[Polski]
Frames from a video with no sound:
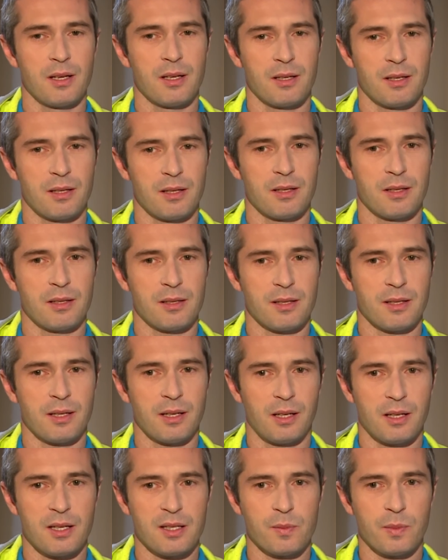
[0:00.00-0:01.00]
e,
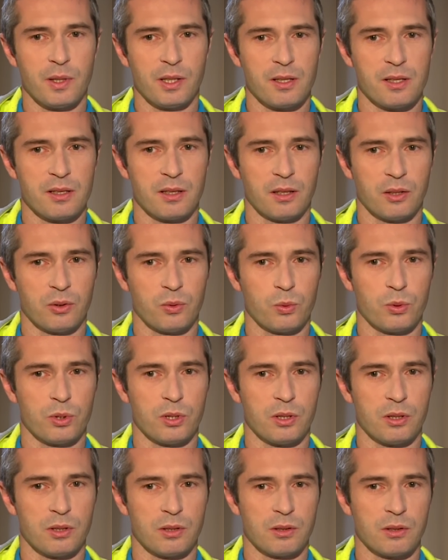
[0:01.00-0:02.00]
skala zmian jest tak duża,
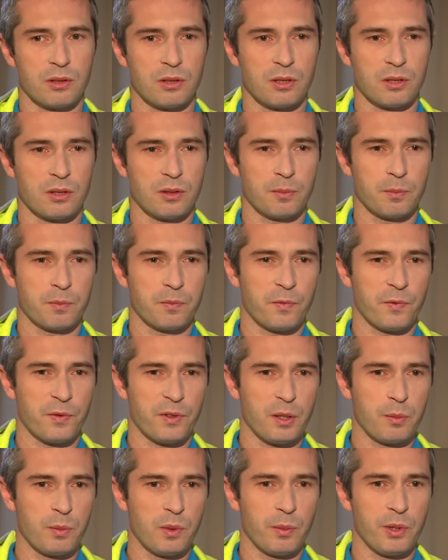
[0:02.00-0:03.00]
że w
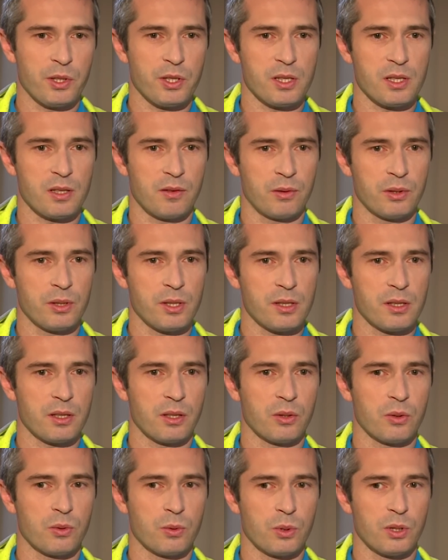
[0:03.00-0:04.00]
tym momencie zawodnicy,
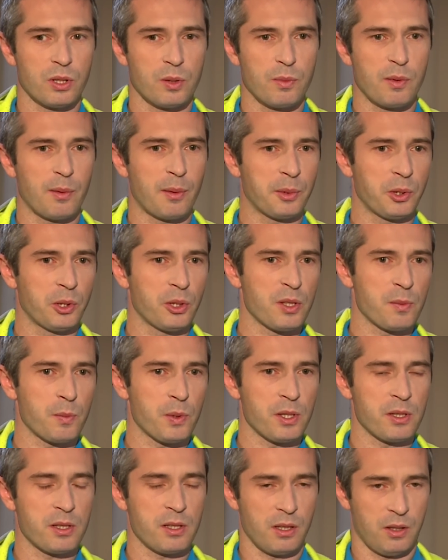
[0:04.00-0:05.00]
których my mamy do
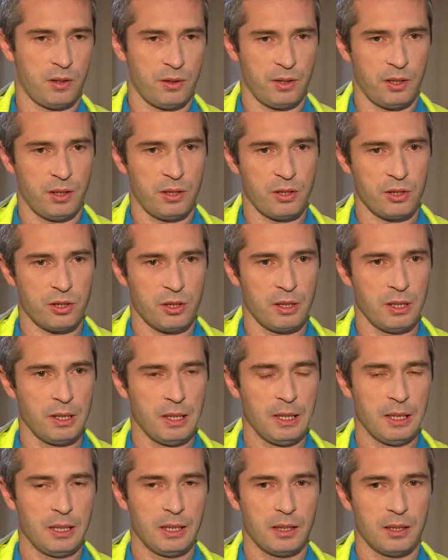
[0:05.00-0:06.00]
dyspozycji jako trenerzy
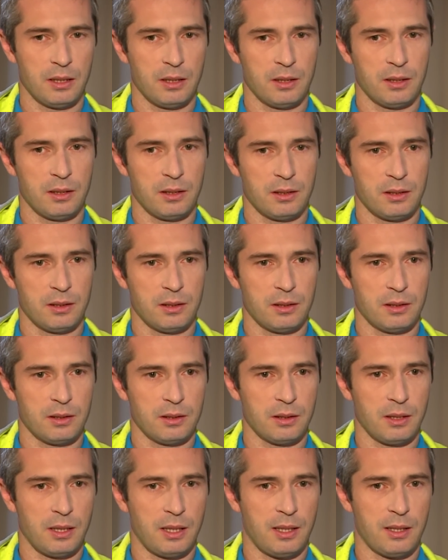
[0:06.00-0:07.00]
e,
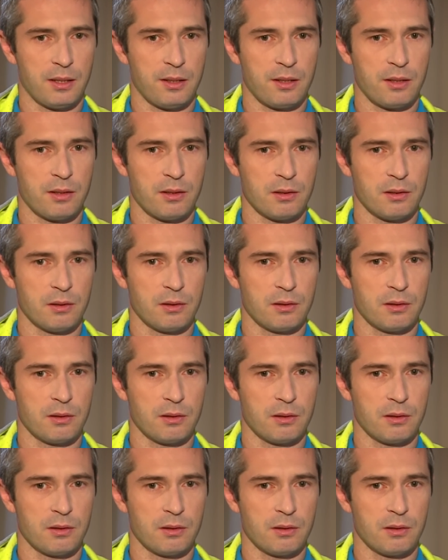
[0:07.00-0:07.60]
kadr, e,